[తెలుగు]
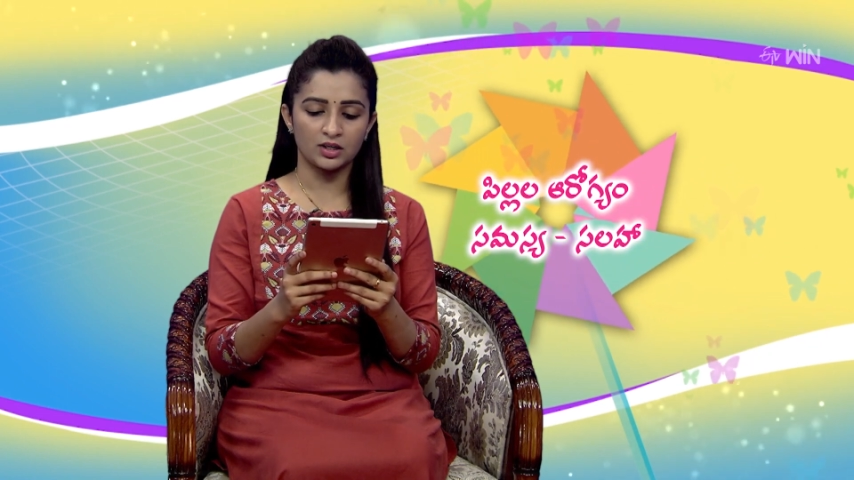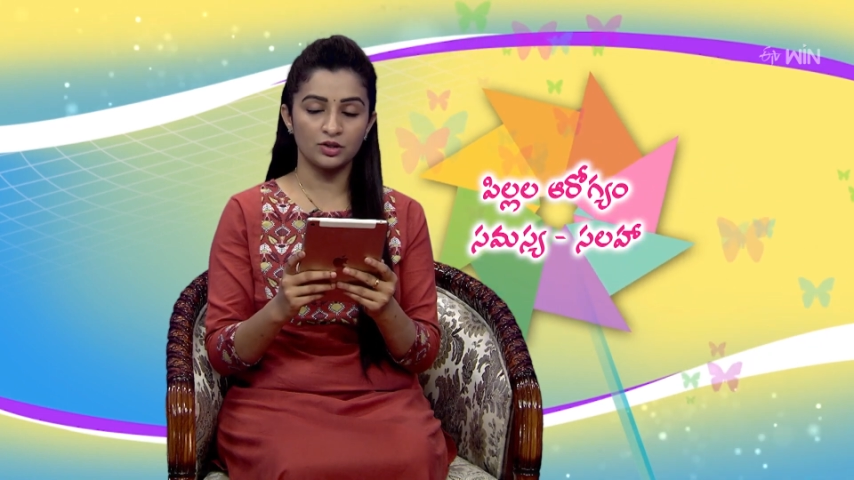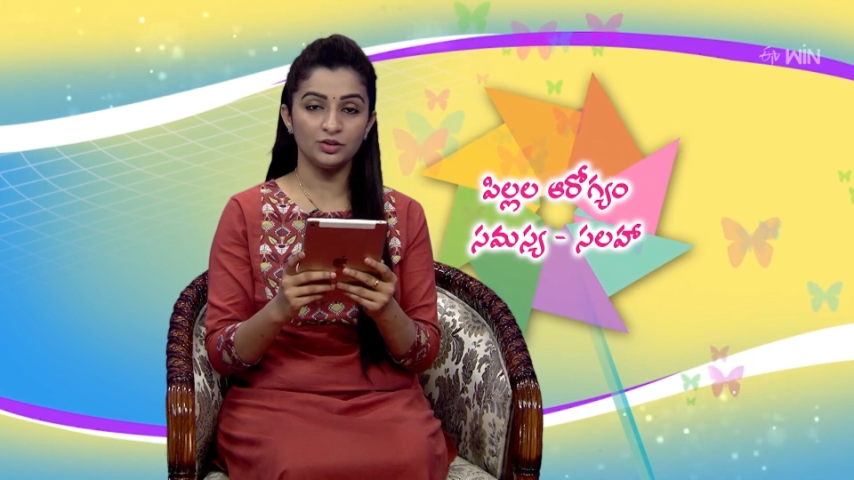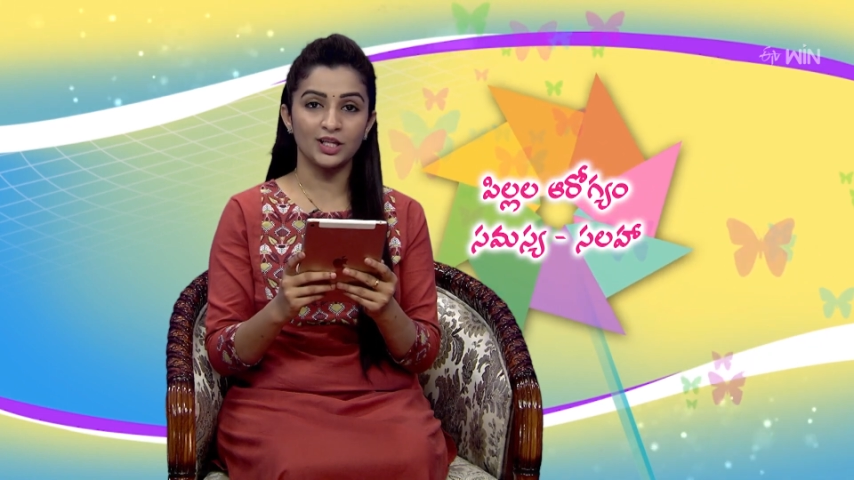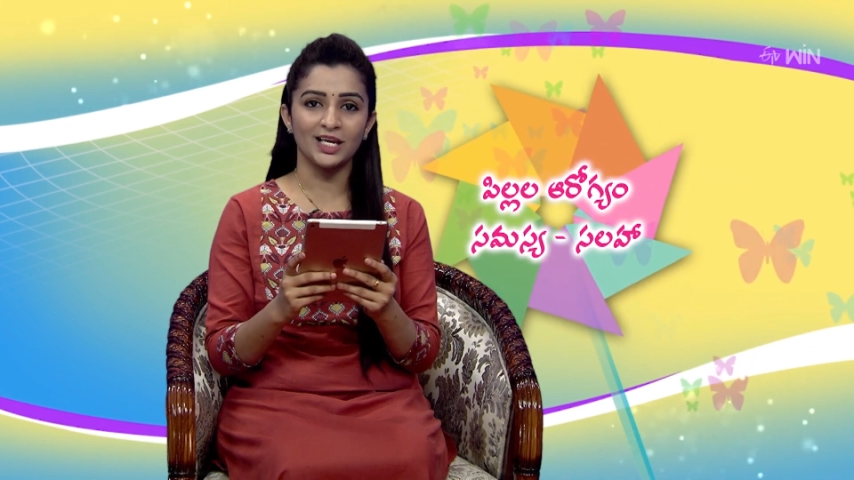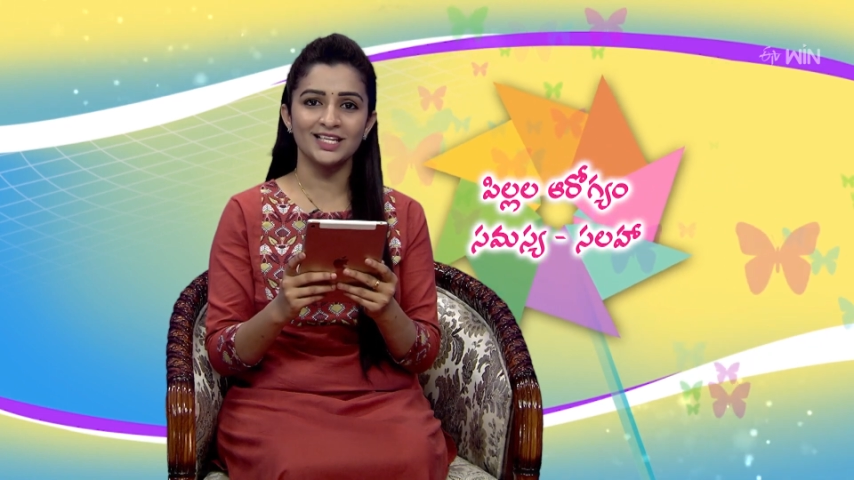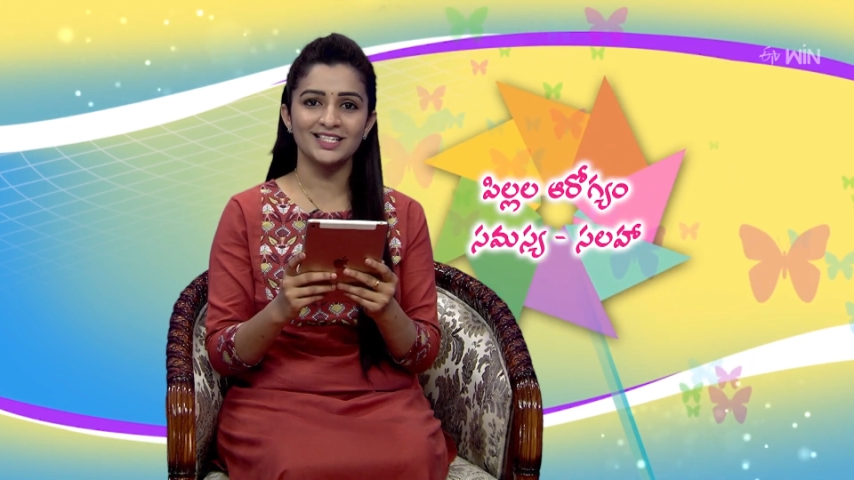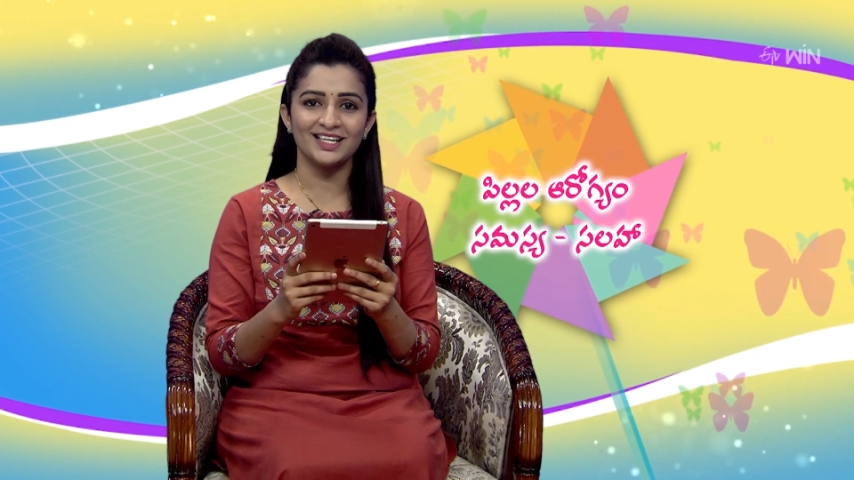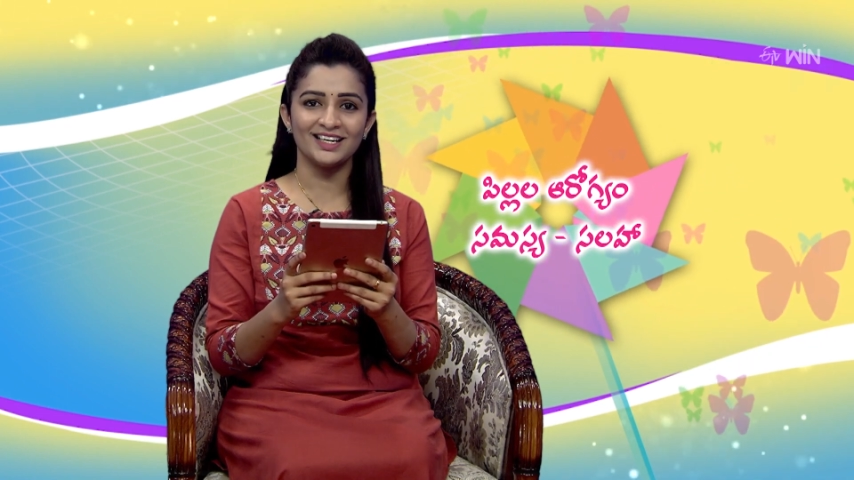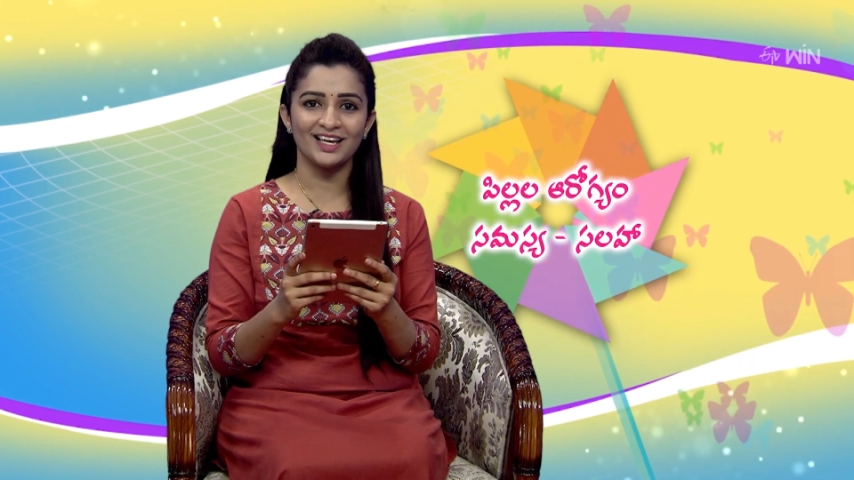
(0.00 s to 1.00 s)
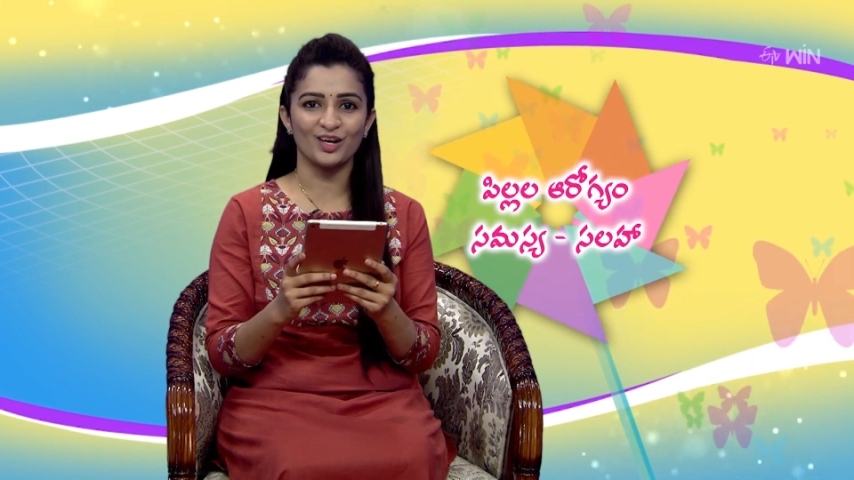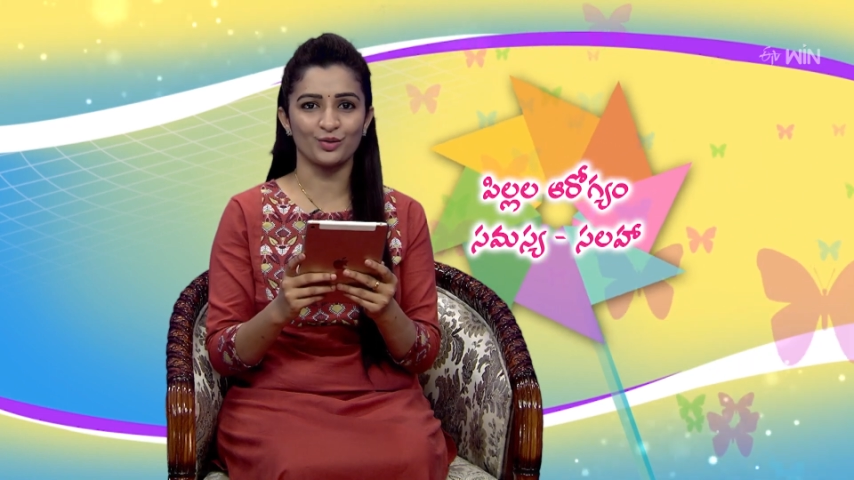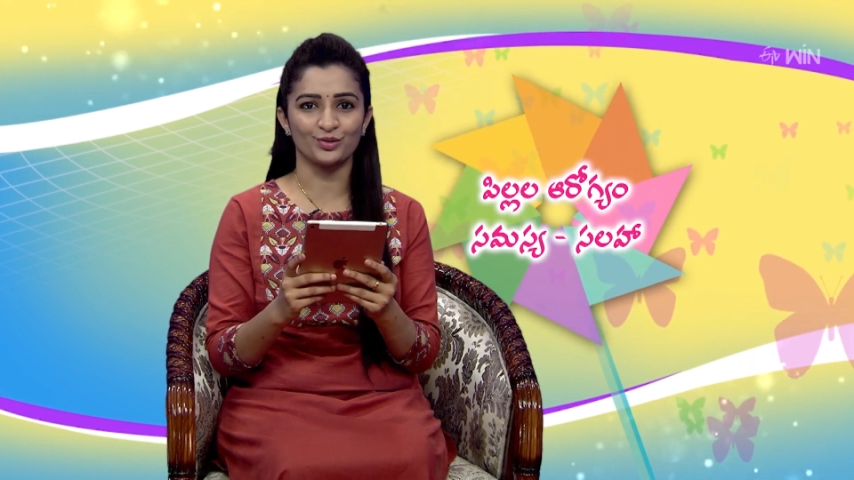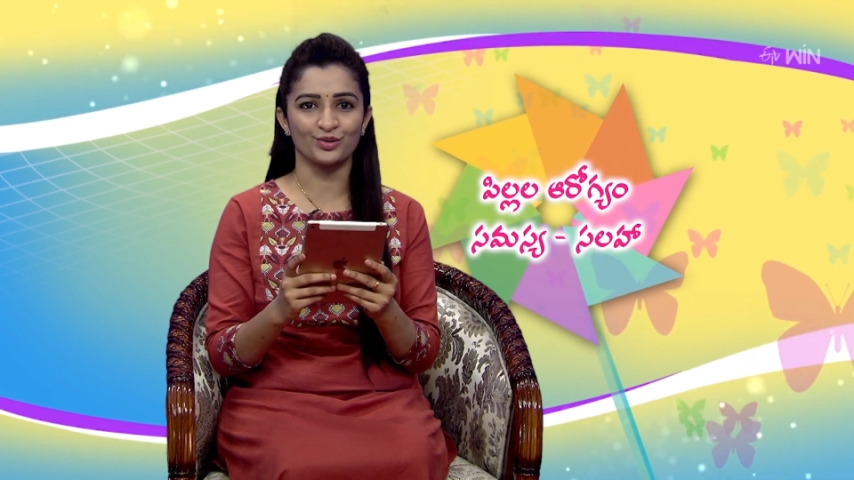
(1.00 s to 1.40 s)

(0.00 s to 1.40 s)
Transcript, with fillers: కరెక్టో తెలియజేయండి అని